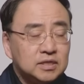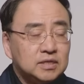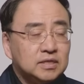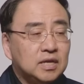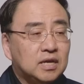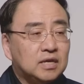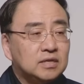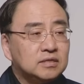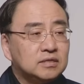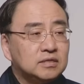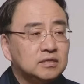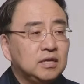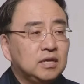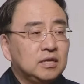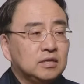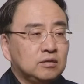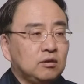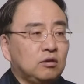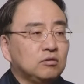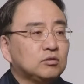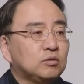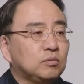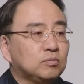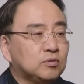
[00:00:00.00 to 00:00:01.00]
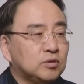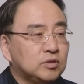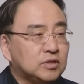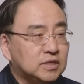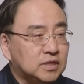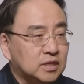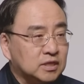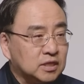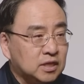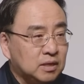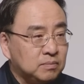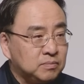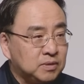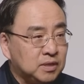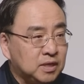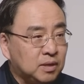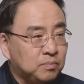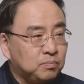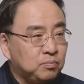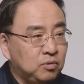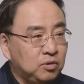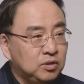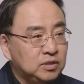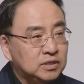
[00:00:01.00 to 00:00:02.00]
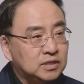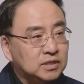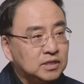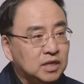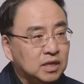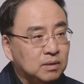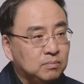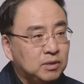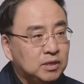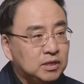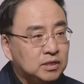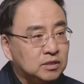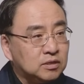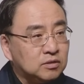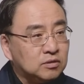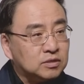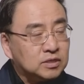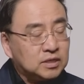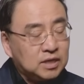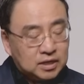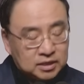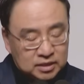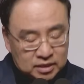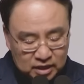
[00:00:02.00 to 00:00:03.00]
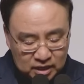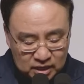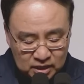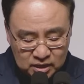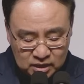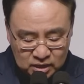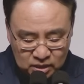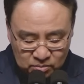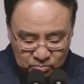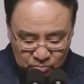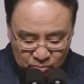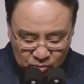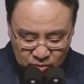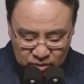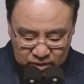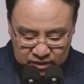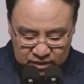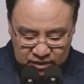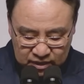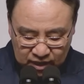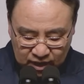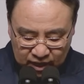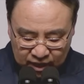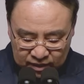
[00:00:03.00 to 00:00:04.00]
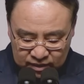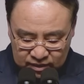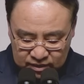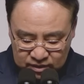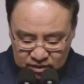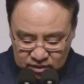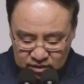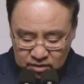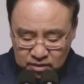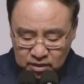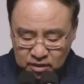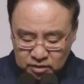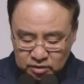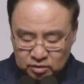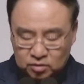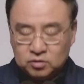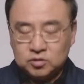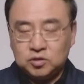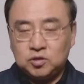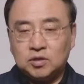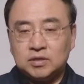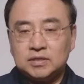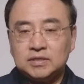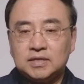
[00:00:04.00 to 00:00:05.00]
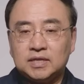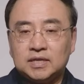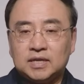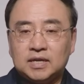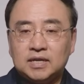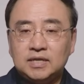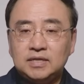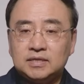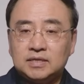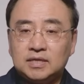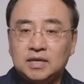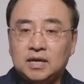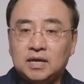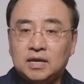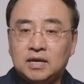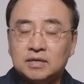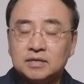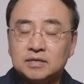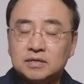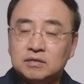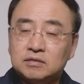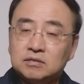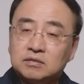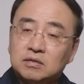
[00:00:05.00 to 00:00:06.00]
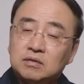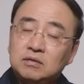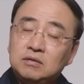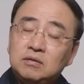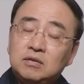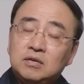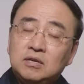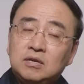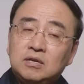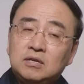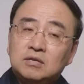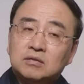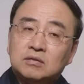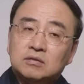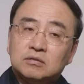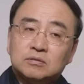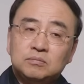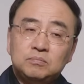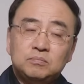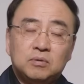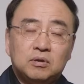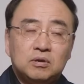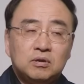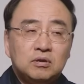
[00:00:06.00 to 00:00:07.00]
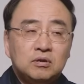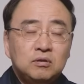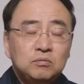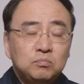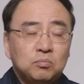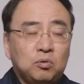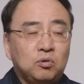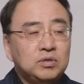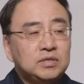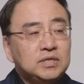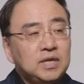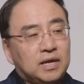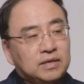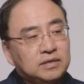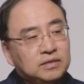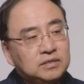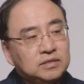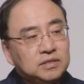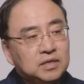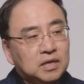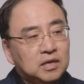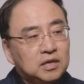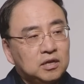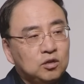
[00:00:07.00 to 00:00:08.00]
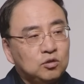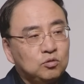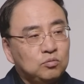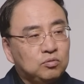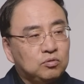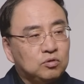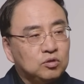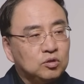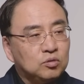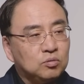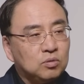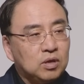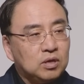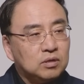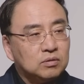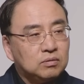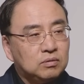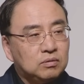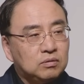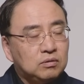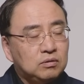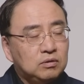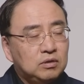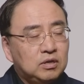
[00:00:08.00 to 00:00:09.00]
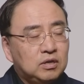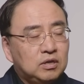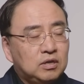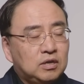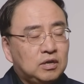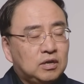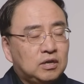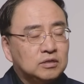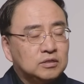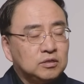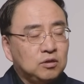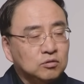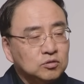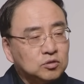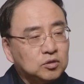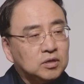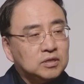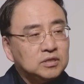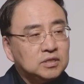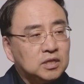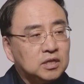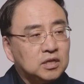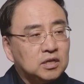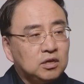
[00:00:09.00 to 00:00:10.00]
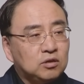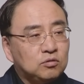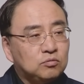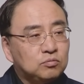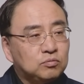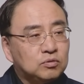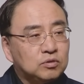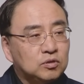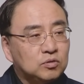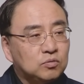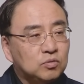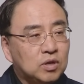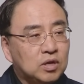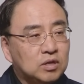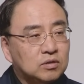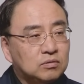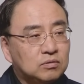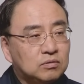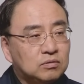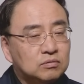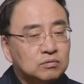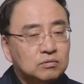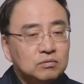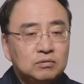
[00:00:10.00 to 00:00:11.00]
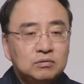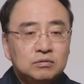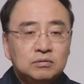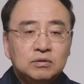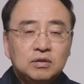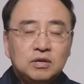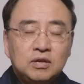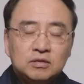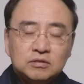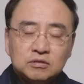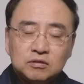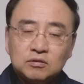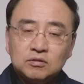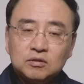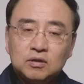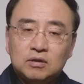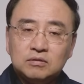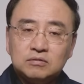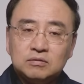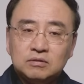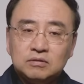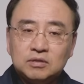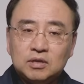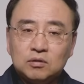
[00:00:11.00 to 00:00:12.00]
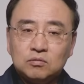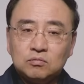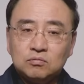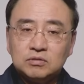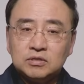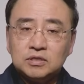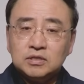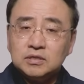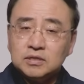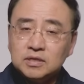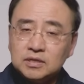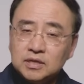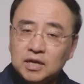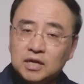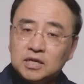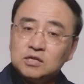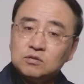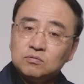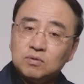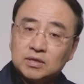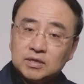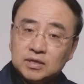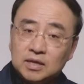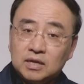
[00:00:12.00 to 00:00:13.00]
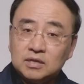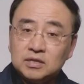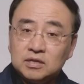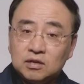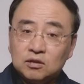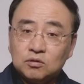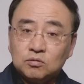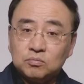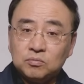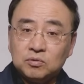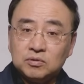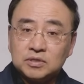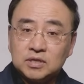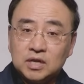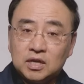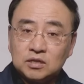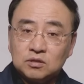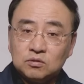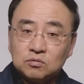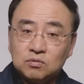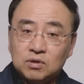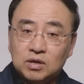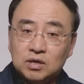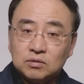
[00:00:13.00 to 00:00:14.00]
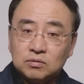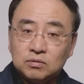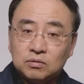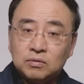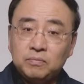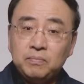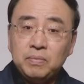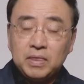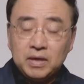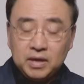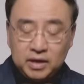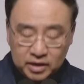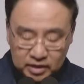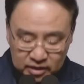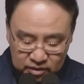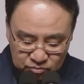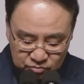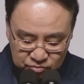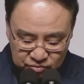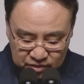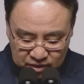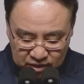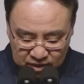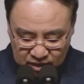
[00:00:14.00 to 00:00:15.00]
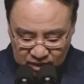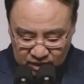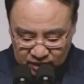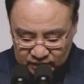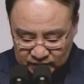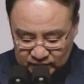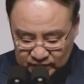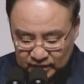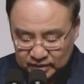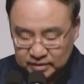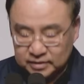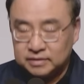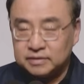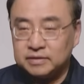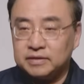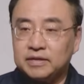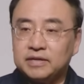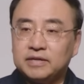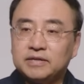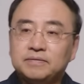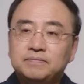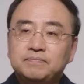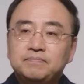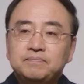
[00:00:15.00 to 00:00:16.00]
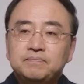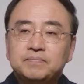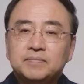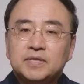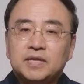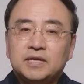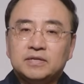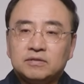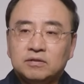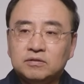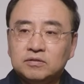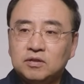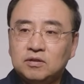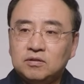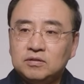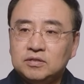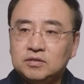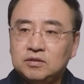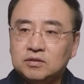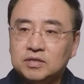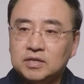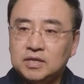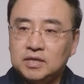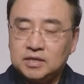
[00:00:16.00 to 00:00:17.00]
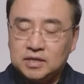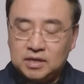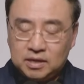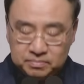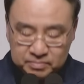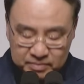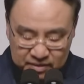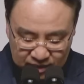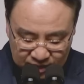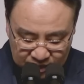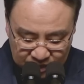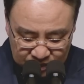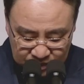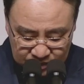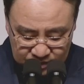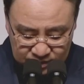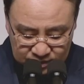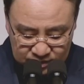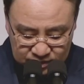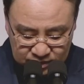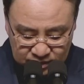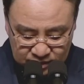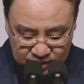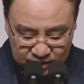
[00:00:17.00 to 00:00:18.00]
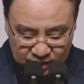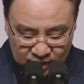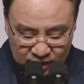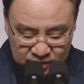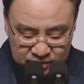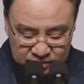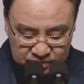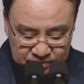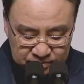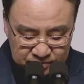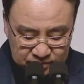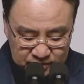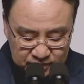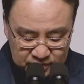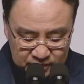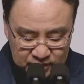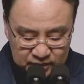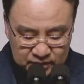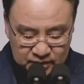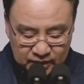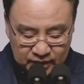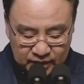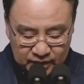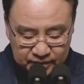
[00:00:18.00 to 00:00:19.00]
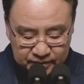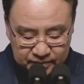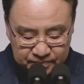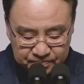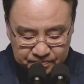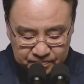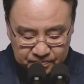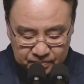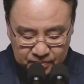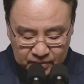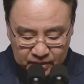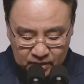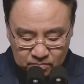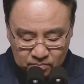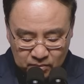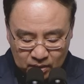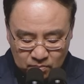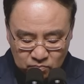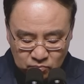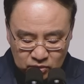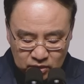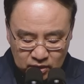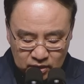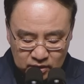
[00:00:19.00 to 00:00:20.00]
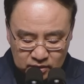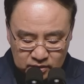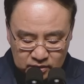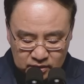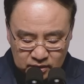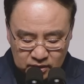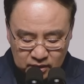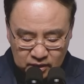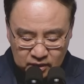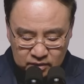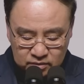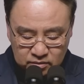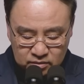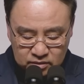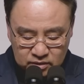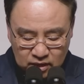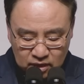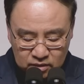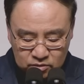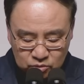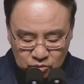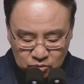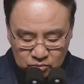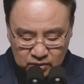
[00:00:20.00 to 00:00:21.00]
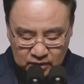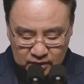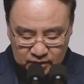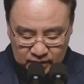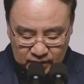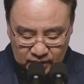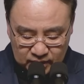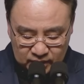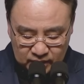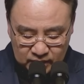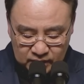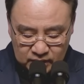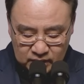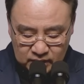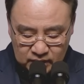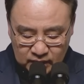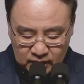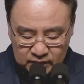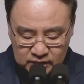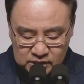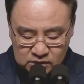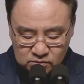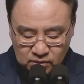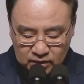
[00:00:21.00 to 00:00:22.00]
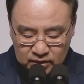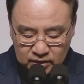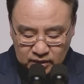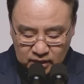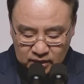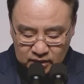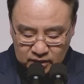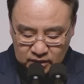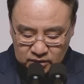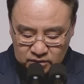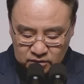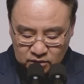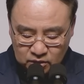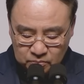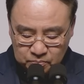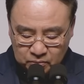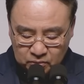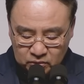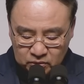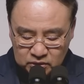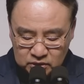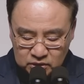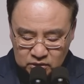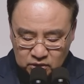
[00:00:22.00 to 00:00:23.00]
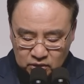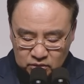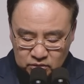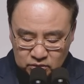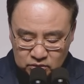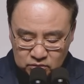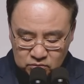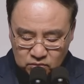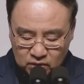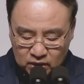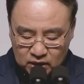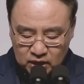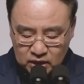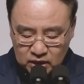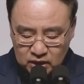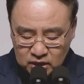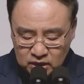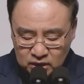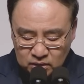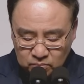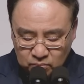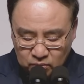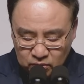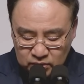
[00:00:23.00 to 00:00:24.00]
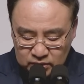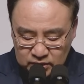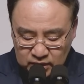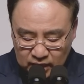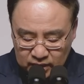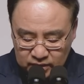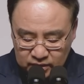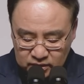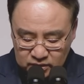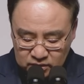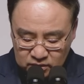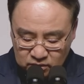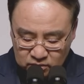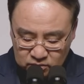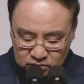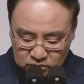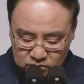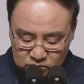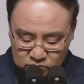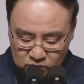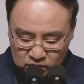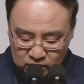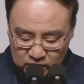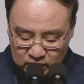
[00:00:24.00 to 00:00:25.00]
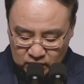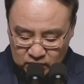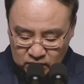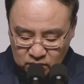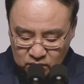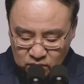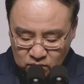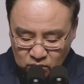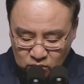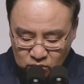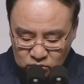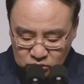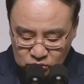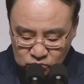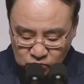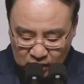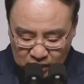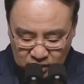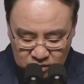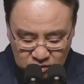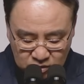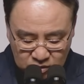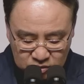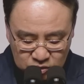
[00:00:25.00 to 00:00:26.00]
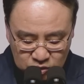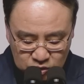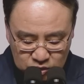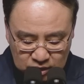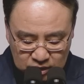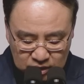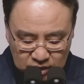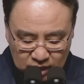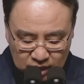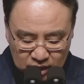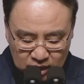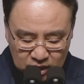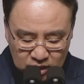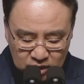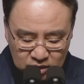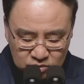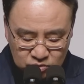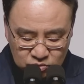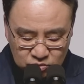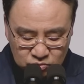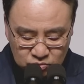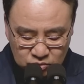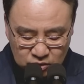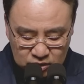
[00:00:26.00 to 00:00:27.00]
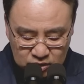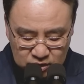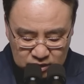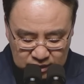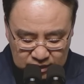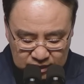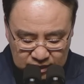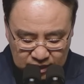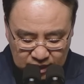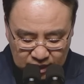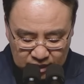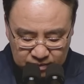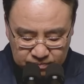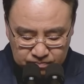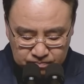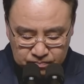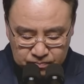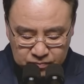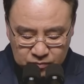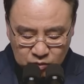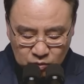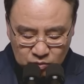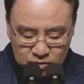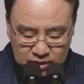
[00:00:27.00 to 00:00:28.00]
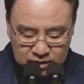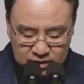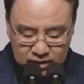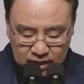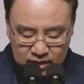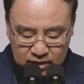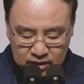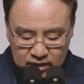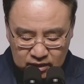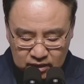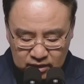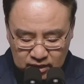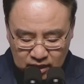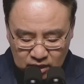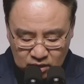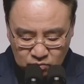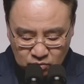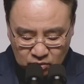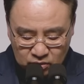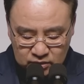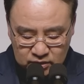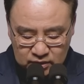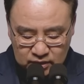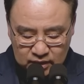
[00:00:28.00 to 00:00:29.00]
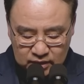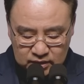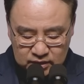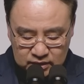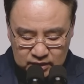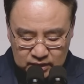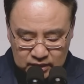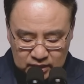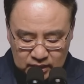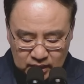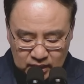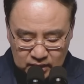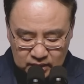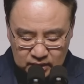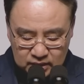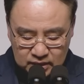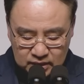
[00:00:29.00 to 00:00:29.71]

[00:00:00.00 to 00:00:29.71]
신앙은 여기서부터 시작됩니다. 보이는 세계만 있는 것이 아니라 보이지 않는 영적인 세계가 있다. 그래서 그것은 뭐 보이지 않는 세계라고 부르기도 하고 영적인 세계라고 부르기도 하고 또 성경에서는 때로는 하늘과 땅이라고 묘사하기도 하고 하여간 두 세계가 있다는 거예요. 성경은 이렇게 얘기합니다. 자, 다음 시작. 만물이 그에게서 창조되되 하늘과 땅에서 보이는 것들과 보이지 않는 것들과 혹은 왕권들이나 주권들이나 통치자들이나 권세들이